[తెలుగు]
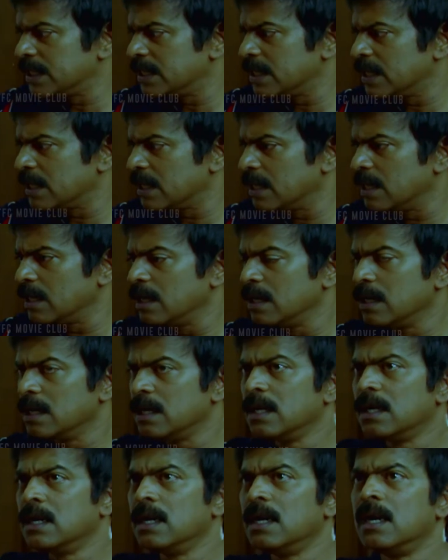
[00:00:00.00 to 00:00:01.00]
నాన్న
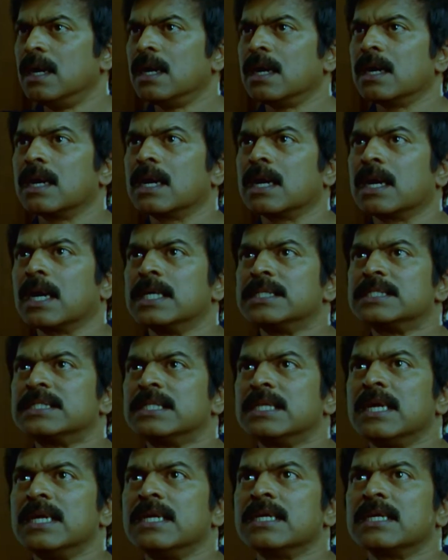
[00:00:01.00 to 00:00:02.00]

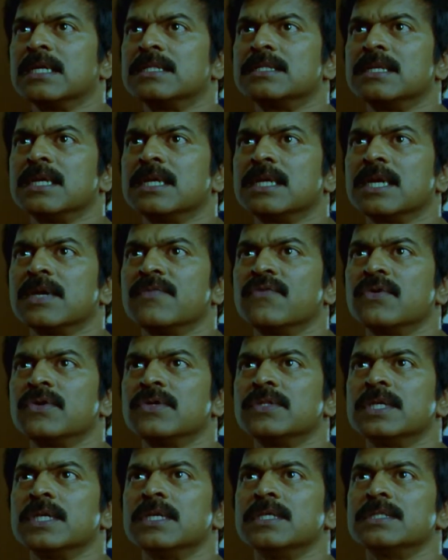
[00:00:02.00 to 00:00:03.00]
కత్తిలాంటి నాకే
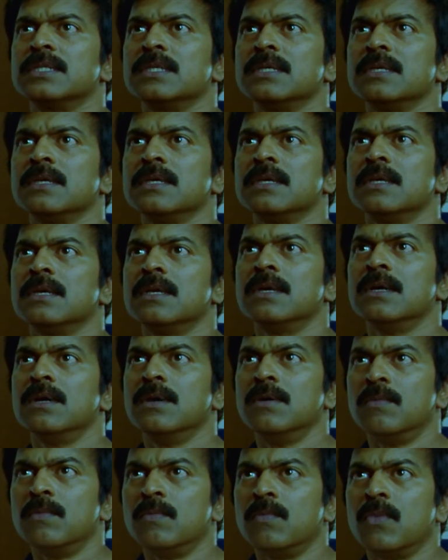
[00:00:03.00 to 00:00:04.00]
ఫోటో తీసి
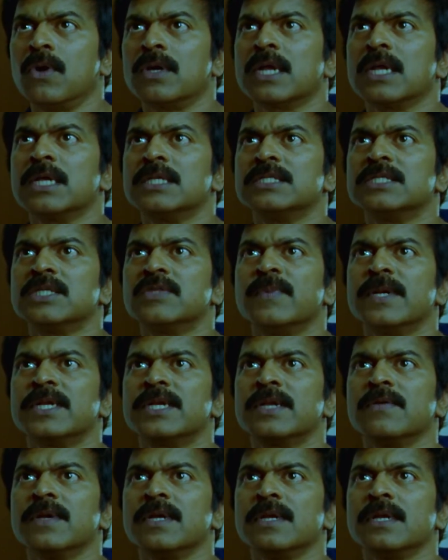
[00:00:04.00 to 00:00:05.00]
మోనాలేసని
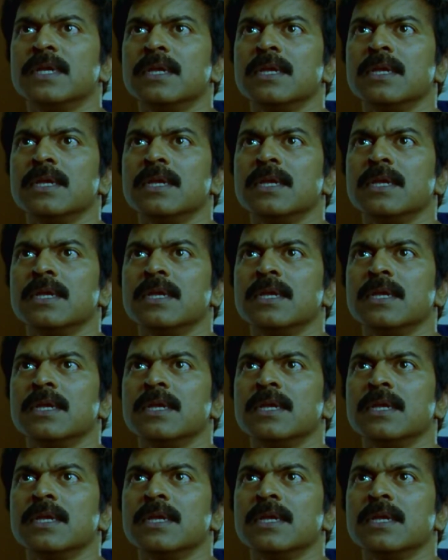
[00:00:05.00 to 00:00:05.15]
పెడుతున్నావేంటి